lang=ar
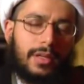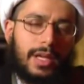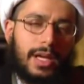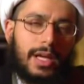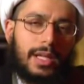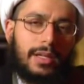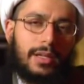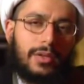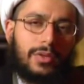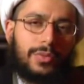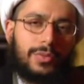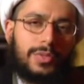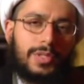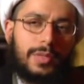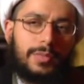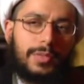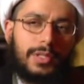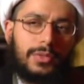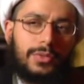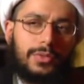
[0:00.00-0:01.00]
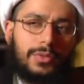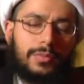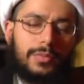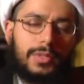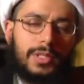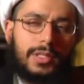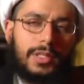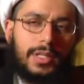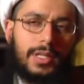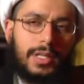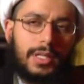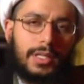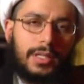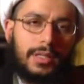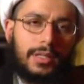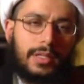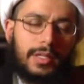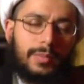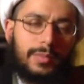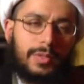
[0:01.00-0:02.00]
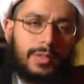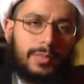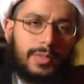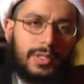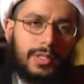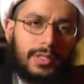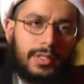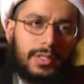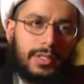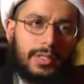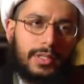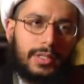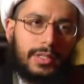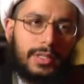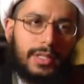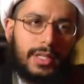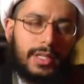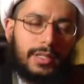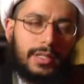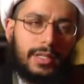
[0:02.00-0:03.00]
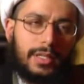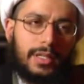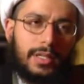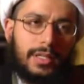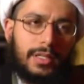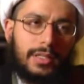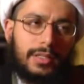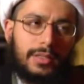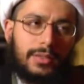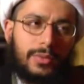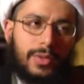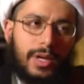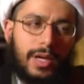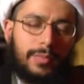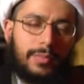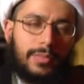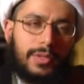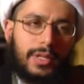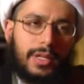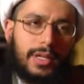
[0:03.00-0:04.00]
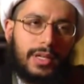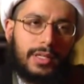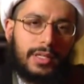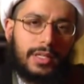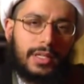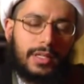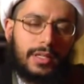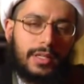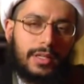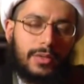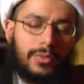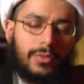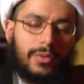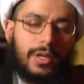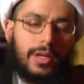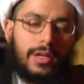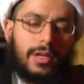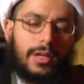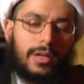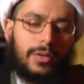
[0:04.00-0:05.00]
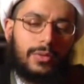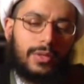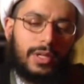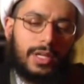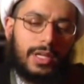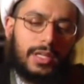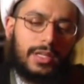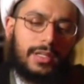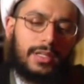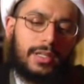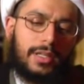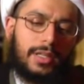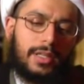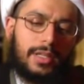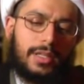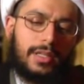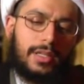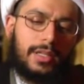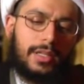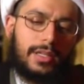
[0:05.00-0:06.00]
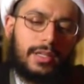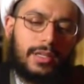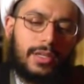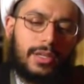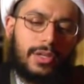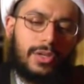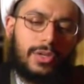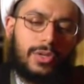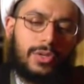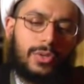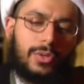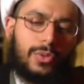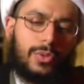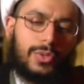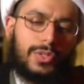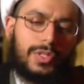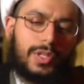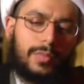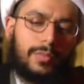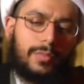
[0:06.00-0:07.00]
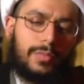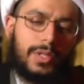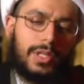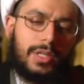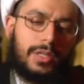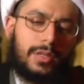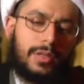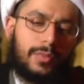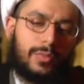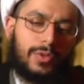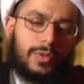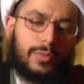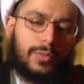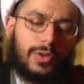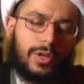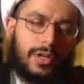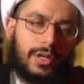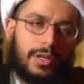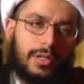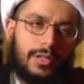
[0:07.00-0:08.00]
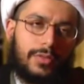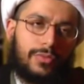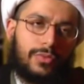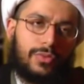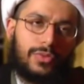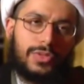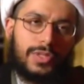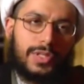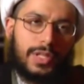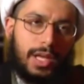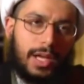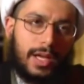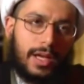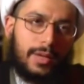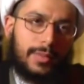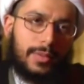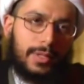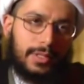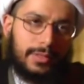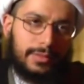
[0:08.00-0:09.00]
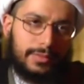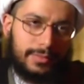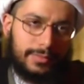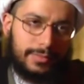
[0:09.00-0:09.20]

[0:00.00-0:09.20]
لعلكم سمعتم منا أكثر من مرة أننا نعبر هكذا نقول هؤلاء الذين يسميهم المخالفون صحابة